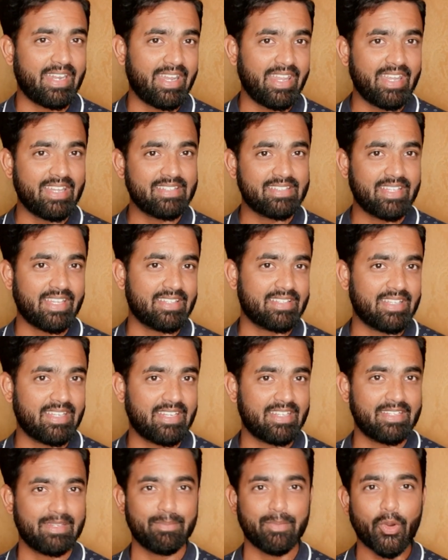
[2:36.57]

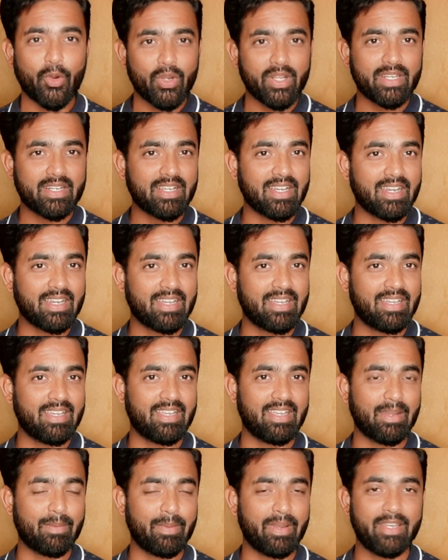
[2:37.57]
டிஎன்சிஎஸ்ஐலேருந்து பவுலருக்காக
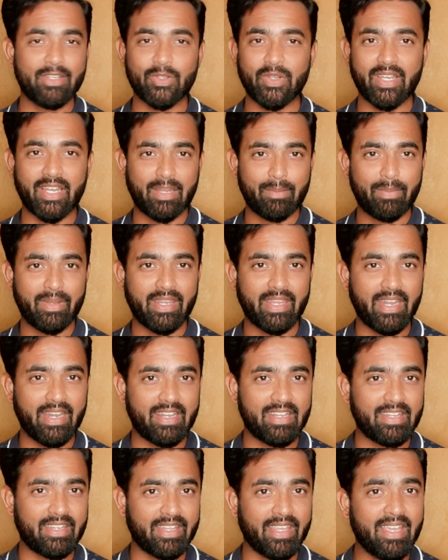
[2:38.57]
அப்படின்னு சொல்லி நிறைய பேர்
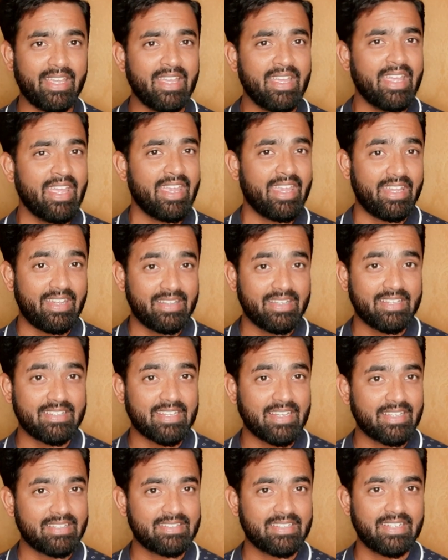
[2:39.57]
கேட்டிருந்தீங்க இந்த
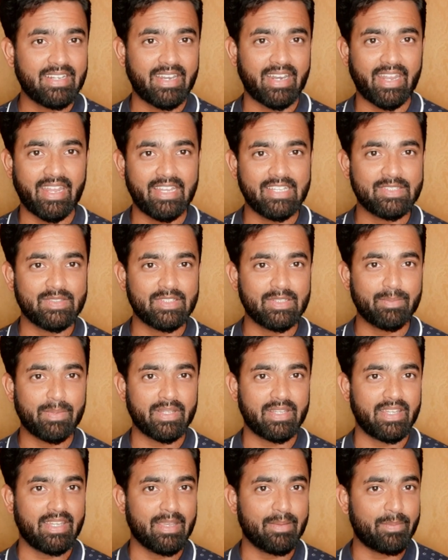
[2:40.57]
செலெக்ஷன் ட்ரையல்ஸ் வந்து
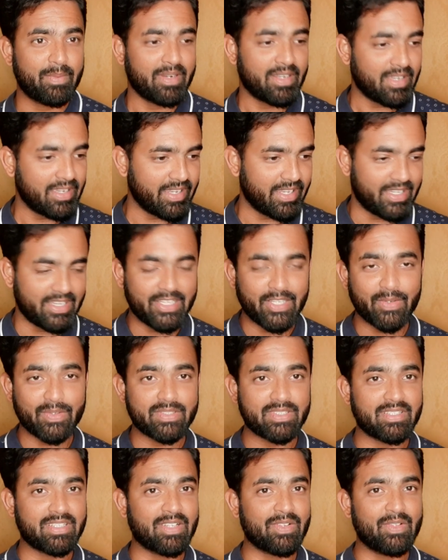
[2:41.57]
பார்த்தீங்க அப்படின்னா இந்த
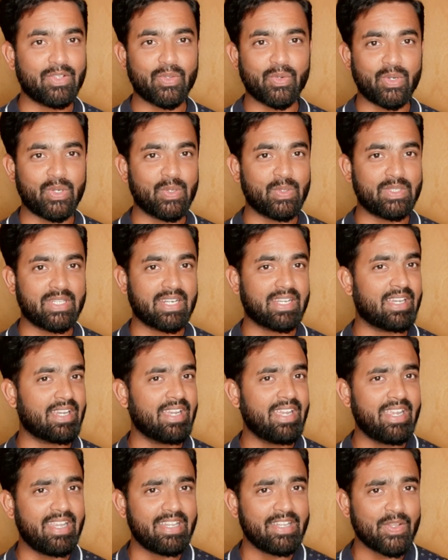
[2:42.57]
வருஷம் தான் வந்து கொண்டு
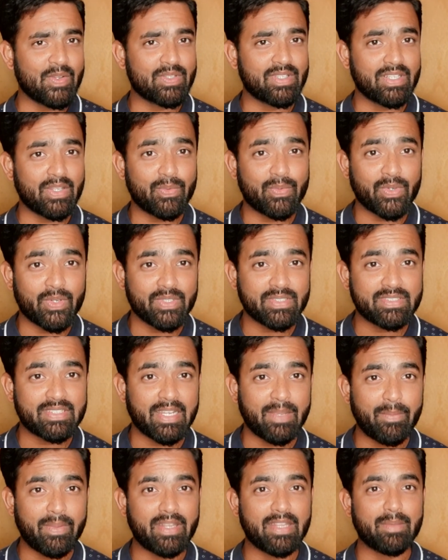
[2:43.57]
வந்திருக்காங்க இந்த வருஷம் தான் ஃபர்ஸ்ட்
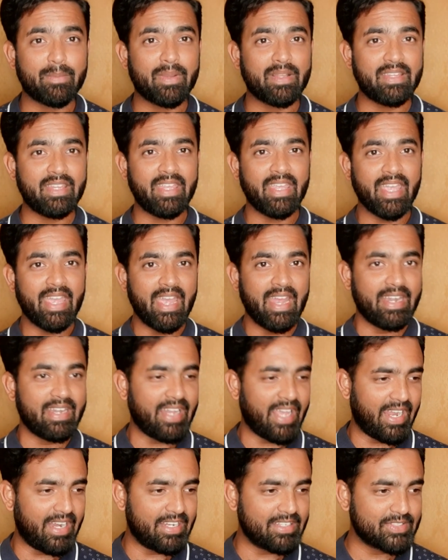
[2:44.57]
டைம் இந்த மாதிரி
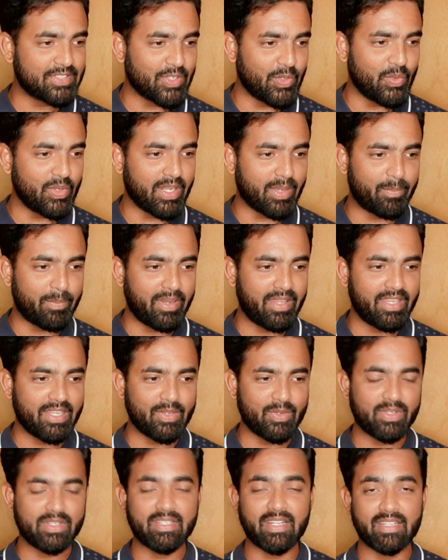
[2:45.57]
டேலண்ட் ஸ்கவுட்
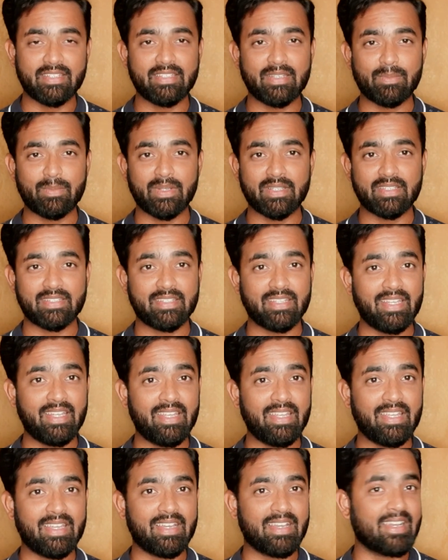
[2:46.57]
அப்படிங்கிற ஒரு செலெக்ஷன் ப்ராசஸே
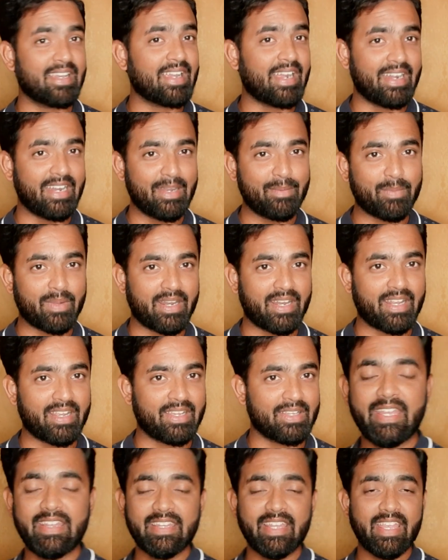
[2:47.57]
கண்டக்ட்
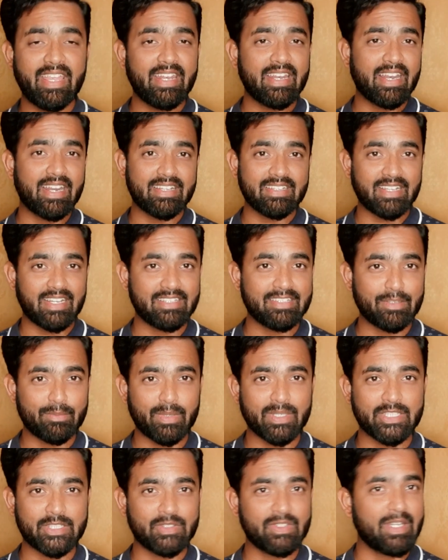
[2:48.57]
பண்ணுறாங்க இந்த இயர்க்கான செலெக்ஷன்
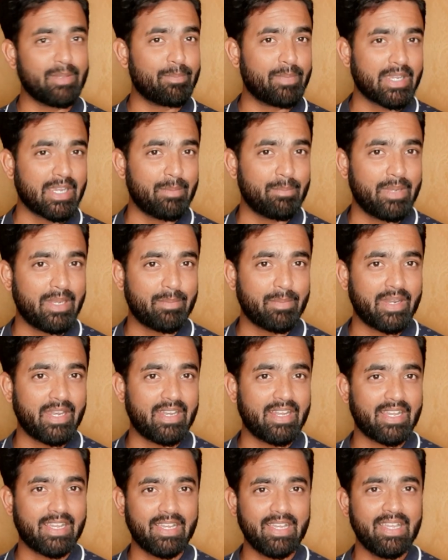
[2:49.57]
ப்ராசஸ் வந்து இப்போ கம்ப்ளீட்
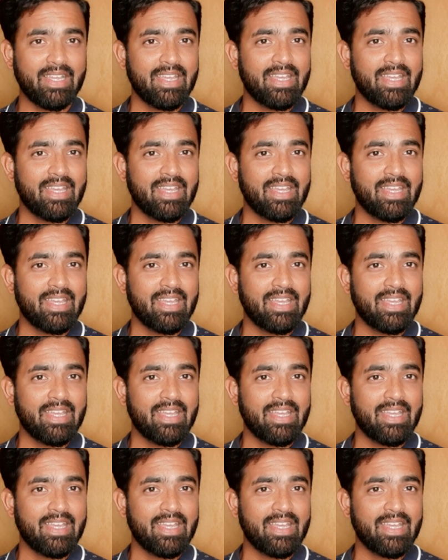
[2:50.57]
பண்ணிட்டாங்க